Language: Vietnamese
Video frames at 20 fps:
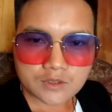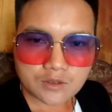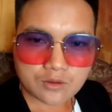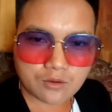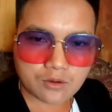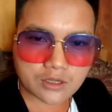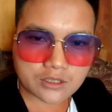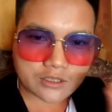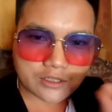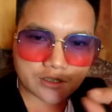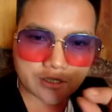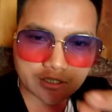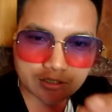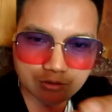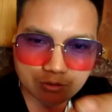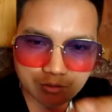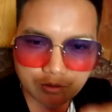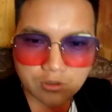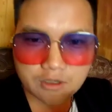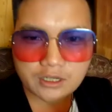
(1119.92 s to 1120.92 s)
cú ở tiền này
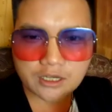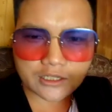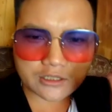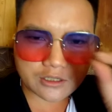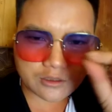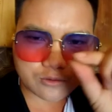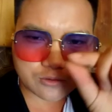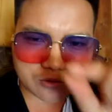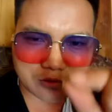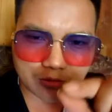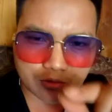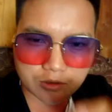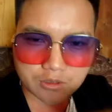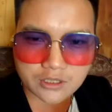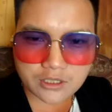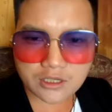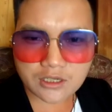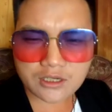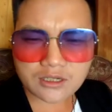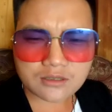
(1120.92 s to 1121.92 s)
chùa nè tiền cú chùa
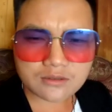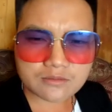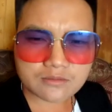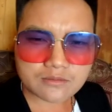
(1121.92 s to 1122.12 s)
thia